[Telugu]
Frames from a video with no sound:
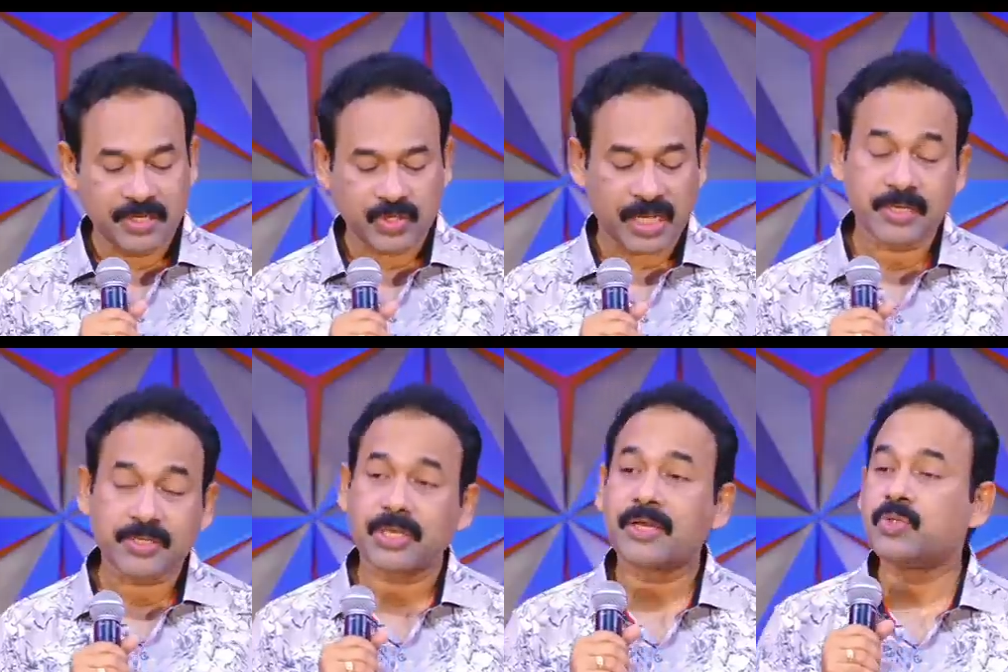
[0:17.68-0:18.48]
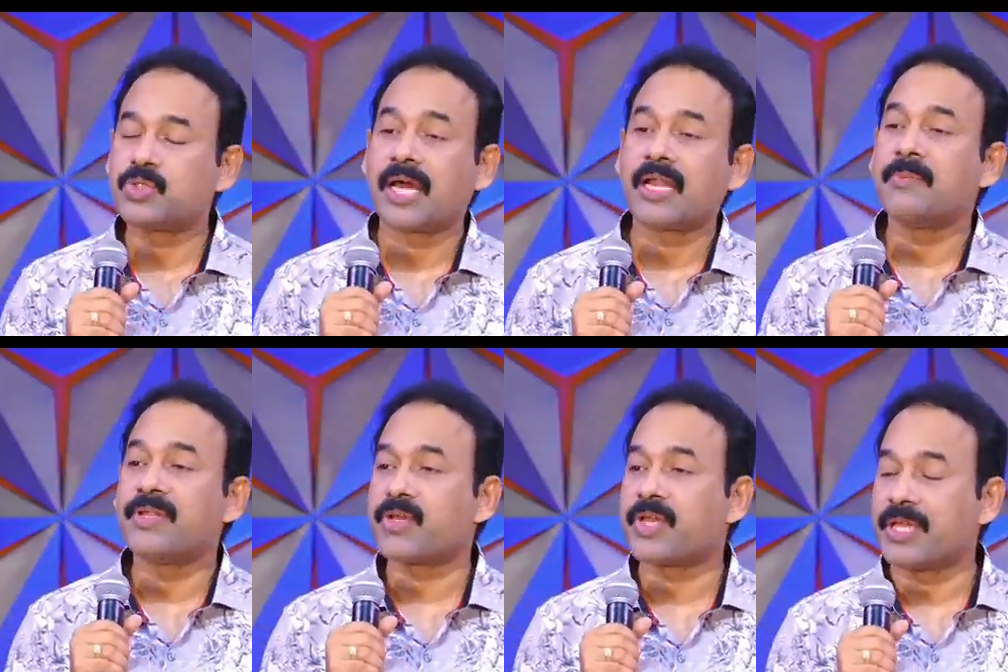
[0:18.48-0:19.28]
చాలాసార్లు
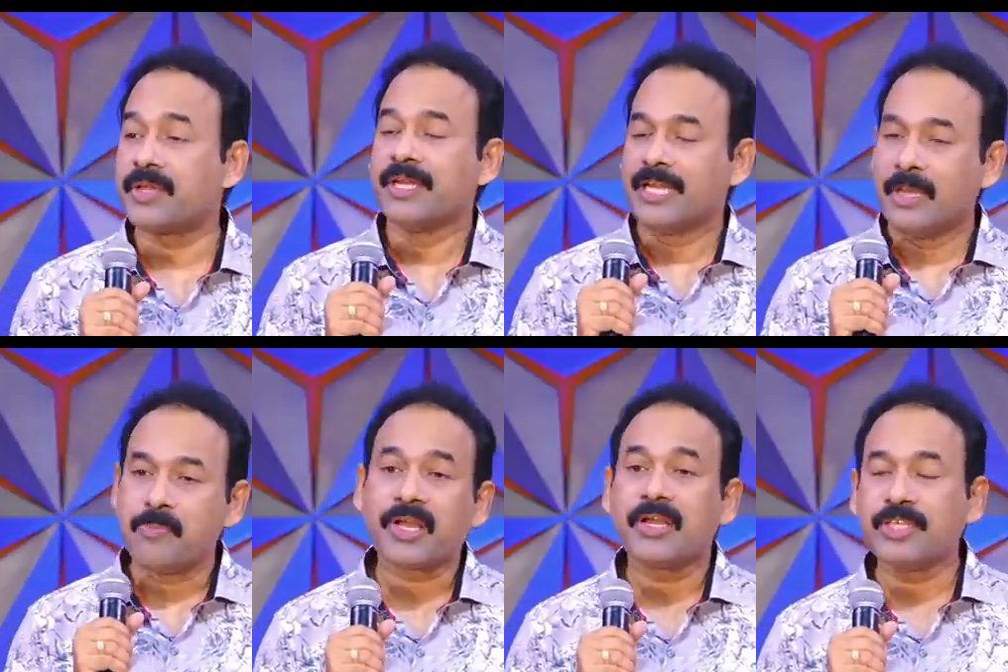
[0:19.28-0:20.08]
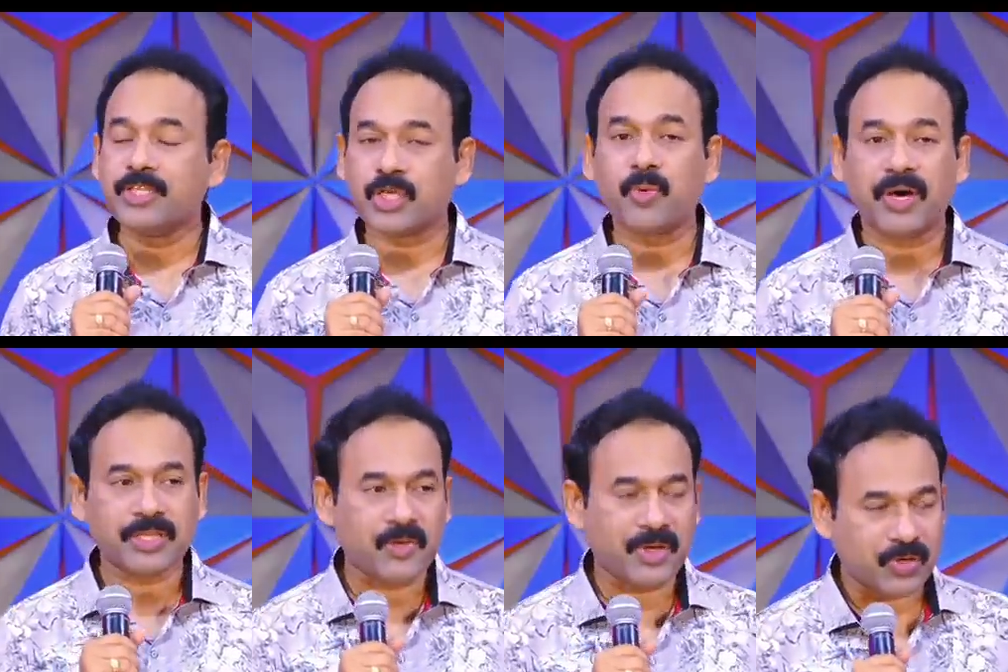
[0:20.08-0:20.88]
చాలామందికి నొప్పి కలిగించే
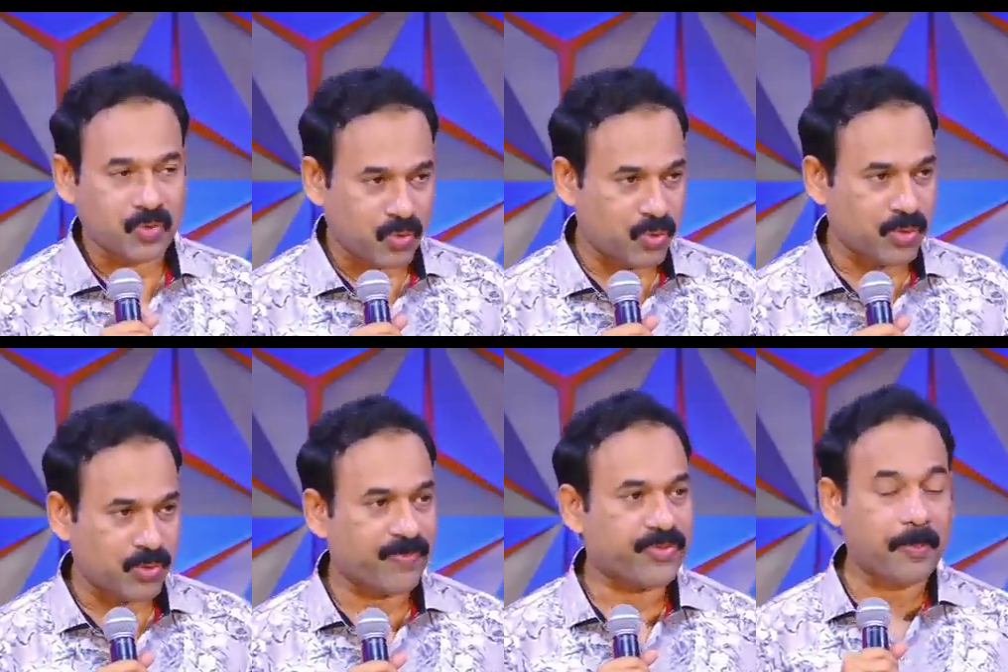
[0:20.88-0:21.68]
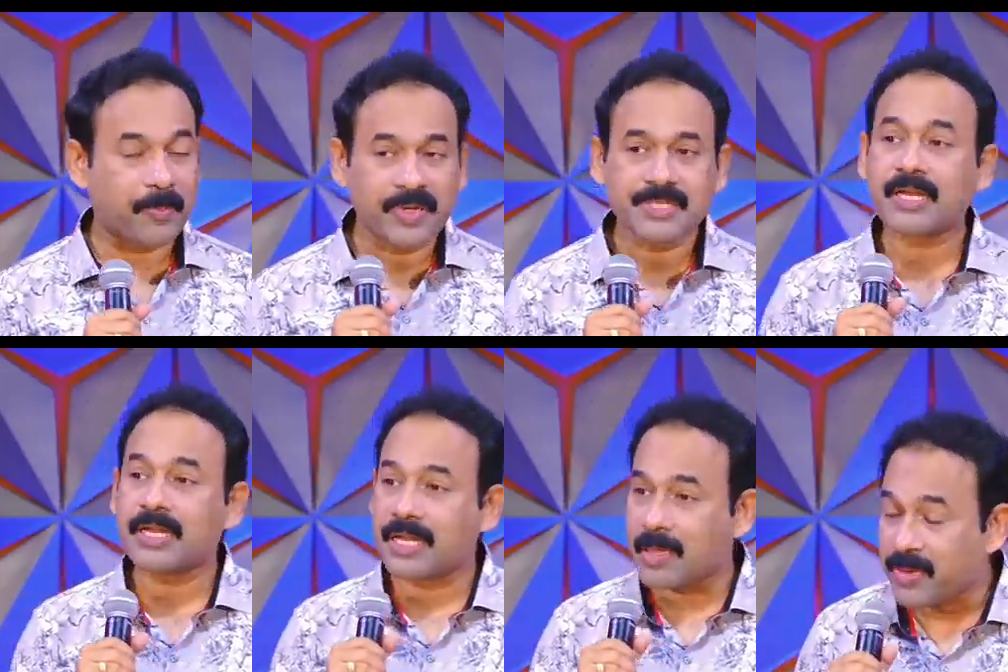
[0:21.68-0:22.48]
వాతావరణం ఉండదు
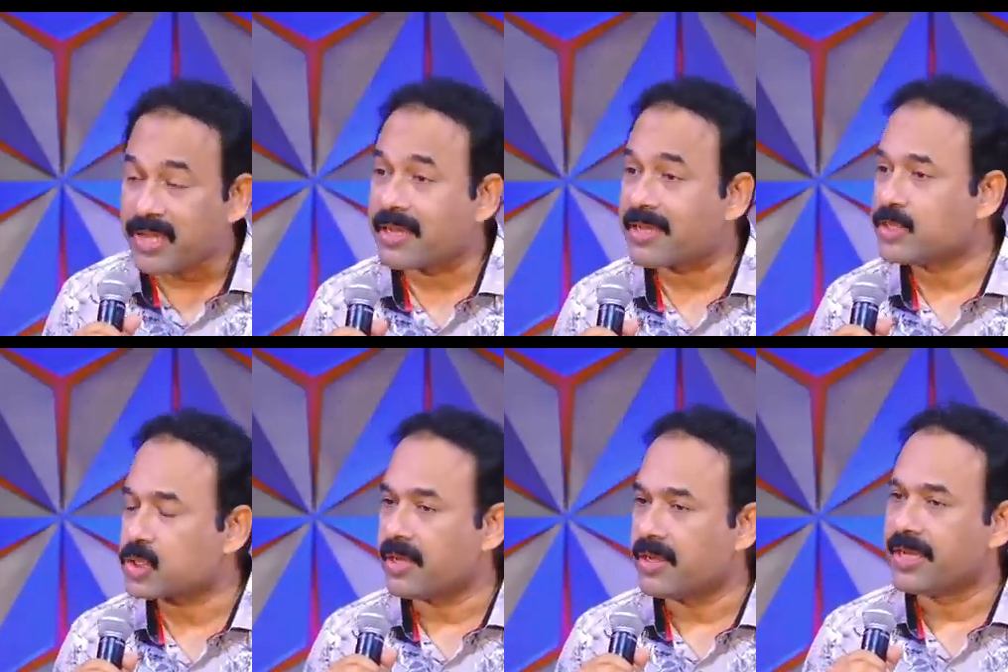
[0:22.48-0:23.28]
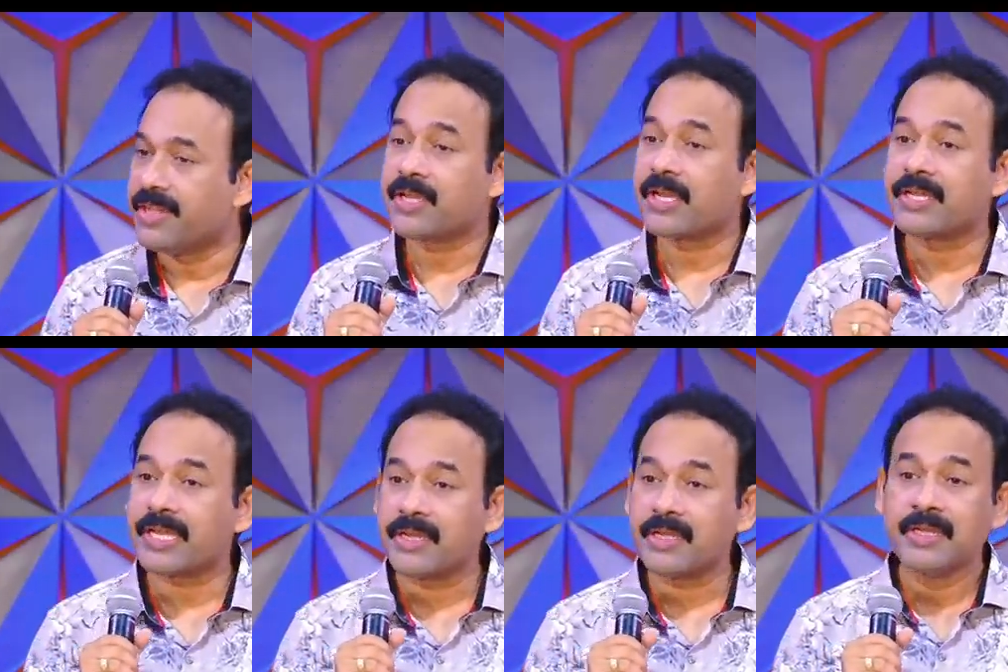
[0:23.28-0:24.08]
తప్పనిసరిగా నొప్పి కలిగించాలి ఎందుకంటే